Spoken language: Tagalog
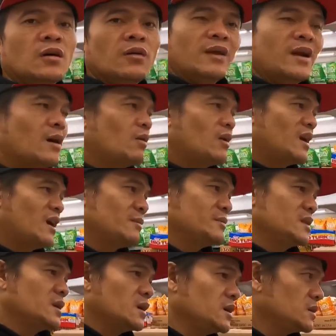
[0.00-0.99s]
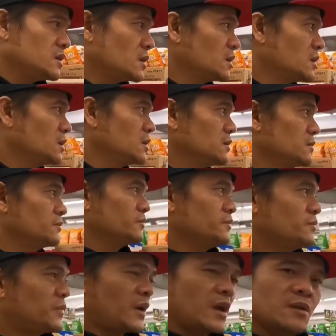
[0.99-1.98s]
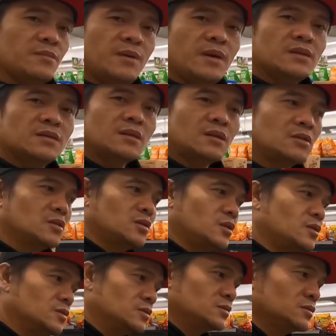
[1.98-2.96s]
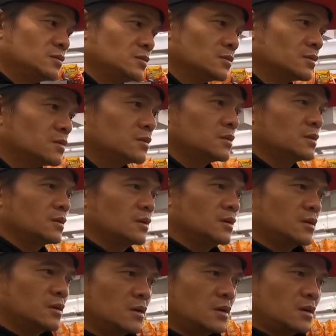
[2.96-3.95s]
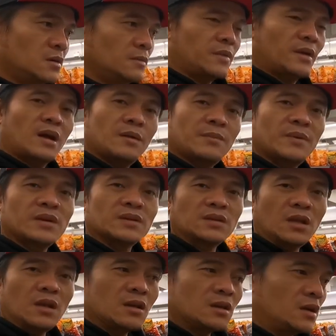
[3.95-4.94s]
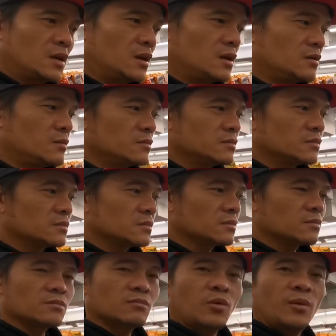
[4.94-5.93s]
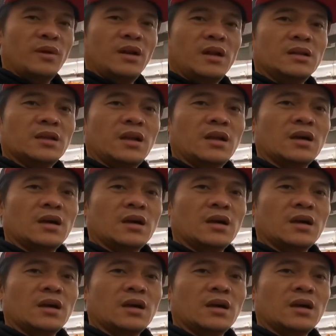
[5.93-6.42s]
wala wala kami nakitang private ano doon property kaya um, bumili na